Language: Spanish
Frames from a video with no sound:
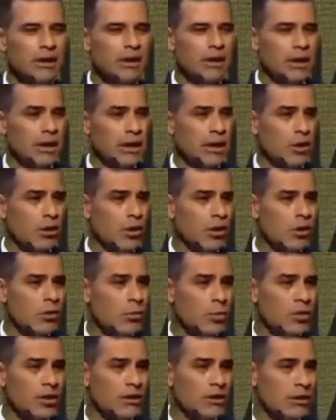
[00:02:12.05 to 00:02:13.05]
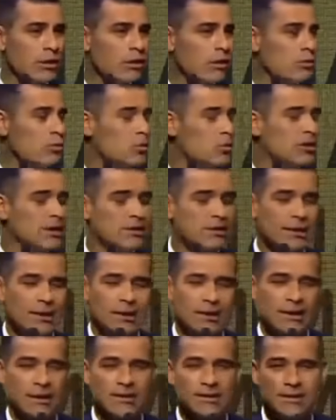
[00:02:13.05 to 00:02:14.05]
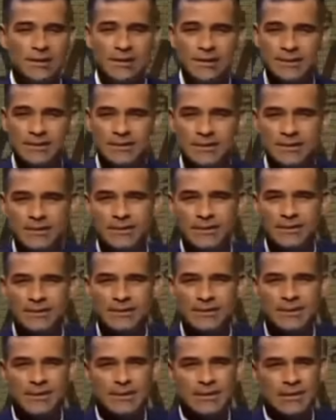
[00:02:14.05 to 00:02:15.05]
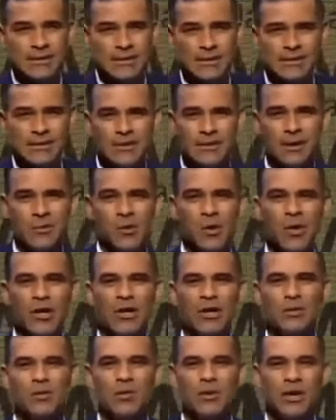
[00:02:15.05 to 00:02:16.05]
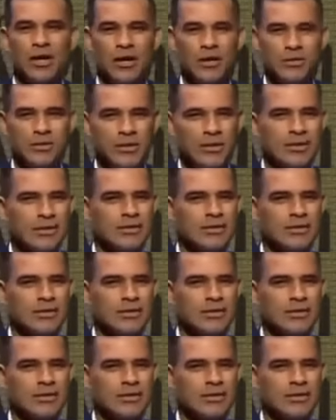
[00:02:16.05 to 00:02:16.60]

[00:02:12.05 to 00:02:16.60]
y que hoy lo puedo decir con mucha certeza y sin temor a equivocarme,